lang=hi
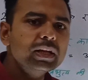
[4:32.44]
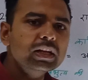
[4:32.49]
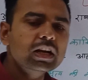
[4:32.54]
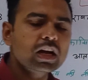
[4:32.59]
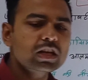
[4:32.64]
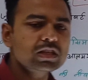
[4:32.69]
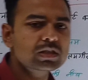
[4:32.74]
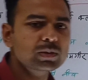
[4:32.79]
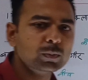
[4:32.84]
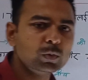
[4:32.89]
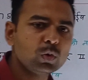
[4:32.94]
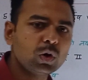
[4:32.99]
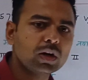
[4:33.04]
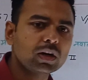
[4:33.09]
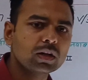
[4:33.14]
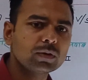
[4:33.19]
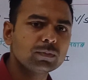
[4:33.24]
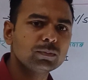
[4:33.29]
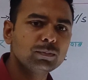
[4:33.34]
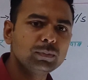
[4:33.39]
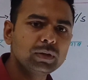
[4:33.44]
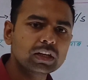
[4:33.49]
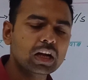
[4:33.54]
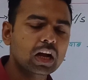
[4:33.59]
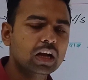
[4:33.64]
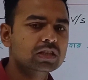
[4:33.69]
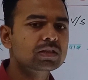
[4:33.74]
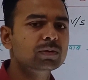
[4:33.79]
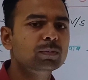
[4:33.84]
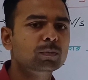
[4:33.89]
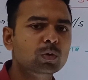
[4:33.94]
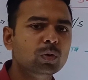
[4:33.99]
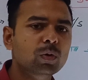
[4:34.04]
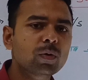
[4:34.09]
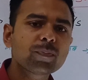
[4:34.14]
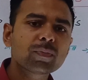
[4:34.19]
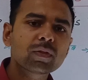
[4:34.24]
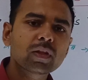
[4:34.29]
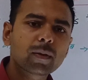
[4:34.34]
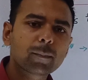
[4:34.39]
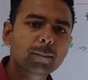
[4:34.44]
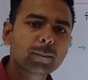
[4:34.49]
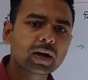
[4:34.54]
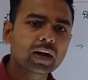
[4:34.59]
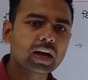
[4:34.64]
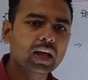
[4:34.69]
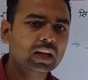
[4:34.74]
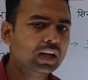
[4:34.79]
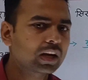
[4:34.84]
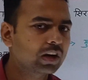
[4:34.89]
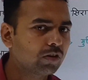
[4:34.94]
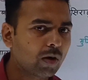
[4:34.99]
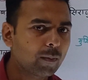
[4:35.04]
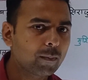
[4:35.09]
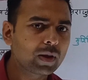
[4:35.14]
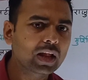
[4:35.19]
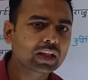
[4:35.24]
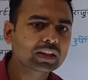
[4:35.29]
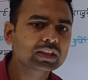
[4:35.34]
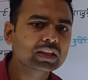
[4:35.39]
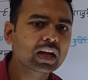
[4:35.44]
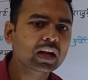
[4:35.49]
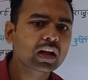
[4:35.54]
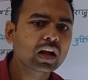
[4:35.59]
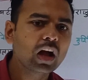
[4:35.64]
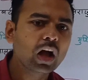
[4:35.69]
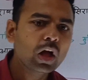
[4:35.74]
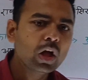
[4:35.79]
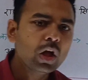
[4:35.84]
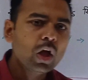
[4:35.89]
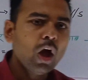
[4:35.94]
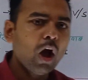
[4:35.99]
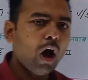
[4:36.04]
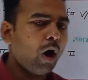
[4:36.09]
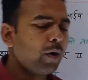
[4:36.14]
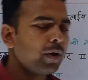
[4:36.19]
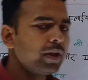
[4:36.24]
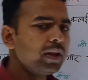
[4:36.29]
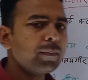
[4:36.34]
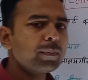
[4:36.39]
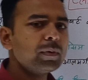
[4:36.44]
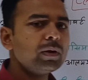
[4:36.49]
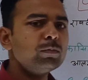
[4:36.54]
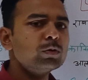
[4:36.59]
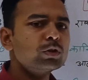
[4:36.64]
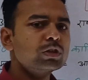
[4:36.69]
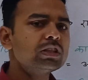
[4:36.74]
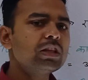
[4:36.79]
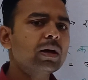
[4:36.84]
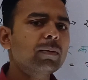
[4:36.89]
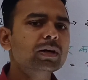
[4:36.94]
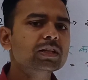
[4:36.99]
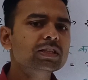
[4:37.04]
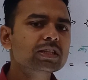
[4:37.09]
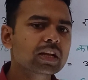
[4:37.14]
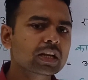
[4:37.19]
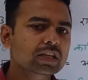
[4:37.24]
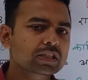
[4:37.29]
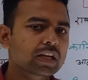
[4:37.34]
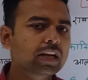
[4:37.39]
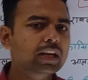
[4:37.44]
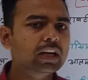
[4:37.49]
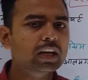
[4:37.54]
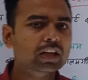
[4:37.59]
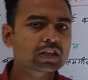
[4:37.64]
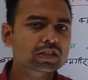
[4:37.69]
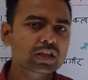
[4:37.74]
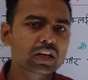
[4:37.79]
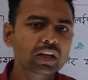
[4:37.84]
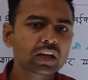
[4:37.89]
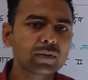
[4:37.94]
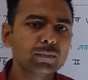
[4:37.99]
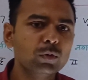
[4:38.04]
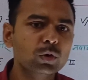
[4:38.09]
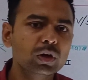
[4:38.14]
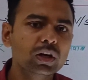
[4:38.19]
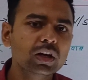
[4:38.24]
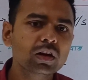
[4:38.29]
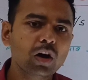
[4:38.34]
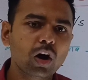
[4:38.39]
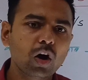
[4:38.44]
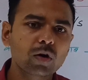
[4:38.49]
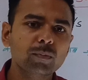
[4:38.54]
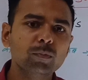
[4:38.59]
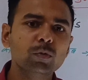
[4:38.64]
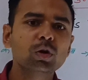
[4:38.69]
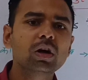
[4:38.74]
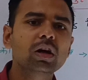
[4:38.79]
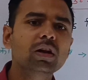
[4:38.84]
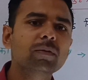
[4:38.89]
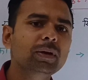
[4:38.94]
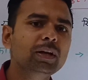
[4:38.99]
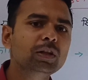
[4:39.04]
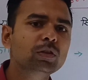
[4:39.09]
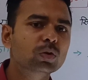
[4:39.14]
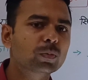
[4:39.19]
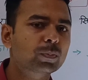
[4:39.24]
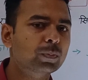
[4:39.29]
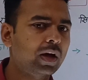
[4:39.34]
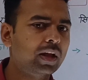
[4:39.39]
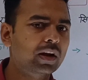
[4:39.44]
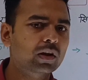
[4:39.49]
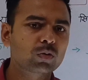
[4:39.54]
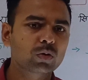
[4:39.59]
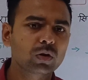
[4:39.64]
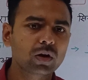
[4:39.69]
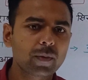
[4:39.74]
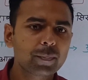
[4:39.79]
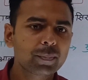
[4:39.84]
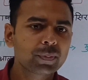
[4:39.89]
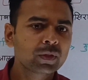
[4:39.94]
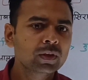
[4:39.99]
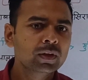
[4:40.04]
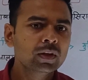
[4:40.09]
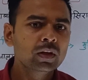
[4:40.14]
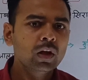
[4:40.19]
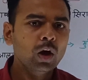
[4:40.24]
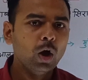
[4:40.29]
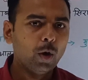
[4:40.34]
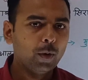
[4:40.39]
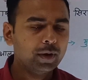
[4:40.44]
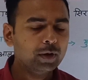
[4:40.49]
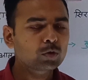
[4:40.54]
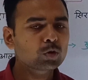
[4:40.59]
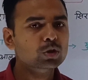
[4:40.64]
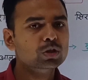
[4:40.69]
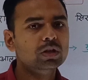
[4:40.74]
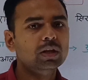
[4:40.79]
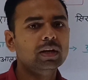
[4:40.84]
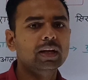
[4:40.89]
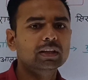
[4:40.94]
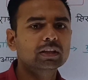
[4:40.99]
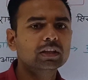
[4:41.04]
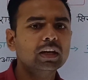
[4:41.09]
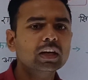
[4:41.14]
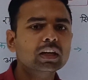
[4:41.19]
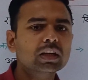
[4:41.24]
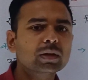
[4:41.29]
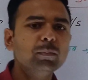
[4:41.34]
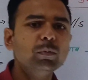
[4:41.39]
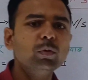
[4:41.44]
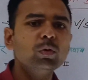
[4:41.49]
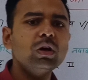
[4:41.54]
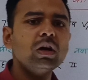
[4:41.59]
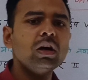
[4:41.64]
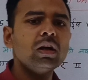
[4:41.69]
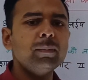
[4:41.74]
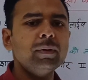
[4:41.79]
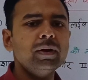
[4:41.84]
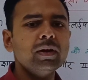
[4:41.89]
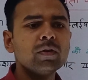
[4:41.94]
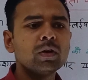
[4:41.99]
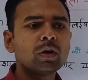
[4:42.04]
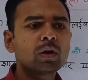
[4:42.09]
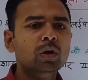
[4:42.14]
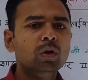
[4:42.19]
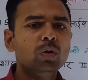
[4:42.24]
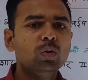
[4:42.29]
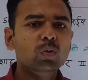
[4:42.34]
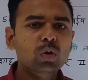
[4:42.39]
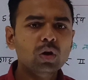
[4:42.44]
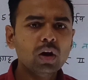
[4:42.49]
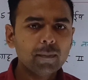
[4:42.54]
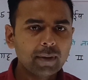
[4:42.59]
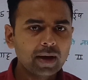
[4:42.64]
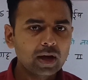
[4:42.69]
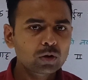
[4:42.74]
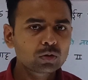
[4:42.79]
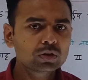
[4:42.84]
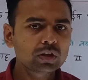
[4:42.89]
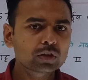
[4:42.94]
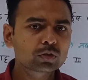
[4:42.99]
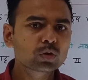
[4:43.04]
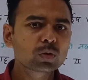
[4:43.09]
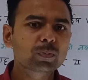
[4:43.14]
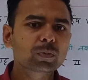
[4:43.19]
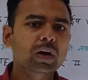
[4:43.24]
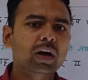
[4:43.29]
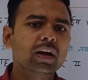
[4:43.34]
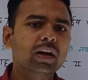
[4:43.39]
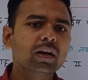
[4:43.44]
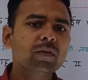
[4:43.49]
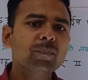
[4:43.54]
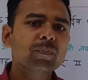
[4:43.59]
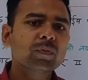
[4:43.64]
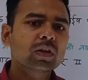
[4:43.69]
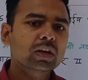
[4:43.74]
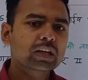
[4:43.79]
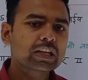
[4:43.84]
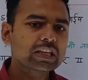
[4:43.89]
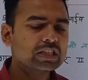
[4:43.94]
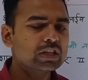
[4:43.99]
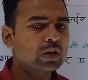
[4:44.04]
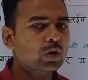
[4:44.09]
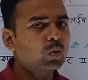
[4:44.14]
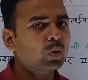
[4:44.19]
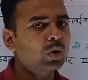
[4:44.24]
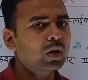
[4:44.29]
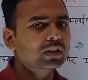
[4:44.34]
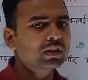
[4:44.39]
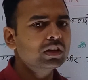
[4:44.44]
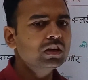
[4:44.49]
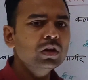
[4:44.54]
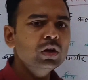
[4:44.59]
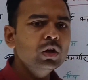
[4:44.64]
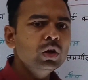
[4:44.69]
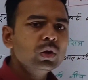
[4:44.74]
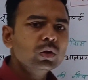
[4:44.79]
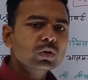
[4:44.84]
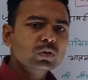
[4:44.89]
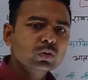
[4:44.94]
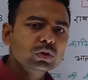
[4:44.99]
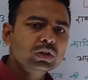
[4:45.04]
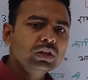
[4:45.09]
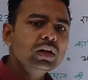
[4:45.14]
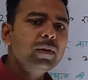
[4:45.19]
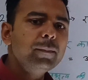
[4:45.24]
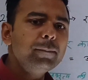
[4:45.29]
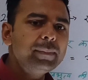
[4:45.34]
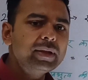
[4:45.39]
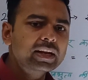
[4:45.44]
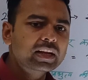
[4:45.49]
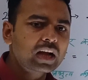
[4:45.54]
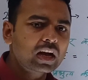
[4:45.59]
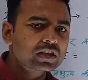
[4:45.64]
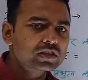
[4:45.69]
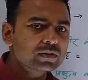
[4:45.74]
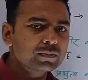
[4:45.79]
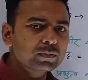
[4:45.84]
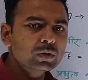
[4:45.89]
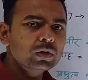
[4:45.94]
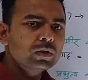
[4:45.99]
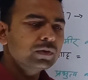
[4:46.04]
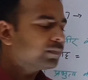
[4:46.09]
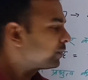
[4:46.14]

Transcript: मीर कासिम को हट मीर कासिम को बंगाल का नवाब बना दिया गया और ये अपने मुर्शिदाबाद से राजधानी लेकर चले गए मुंगेर और मुंगेर में ही तोपखाना खोला और एक क्वेश्चन आता है कि मुंगेर में गोला बारूद तोपखाना किसने खोला था तो थे मीर कासिम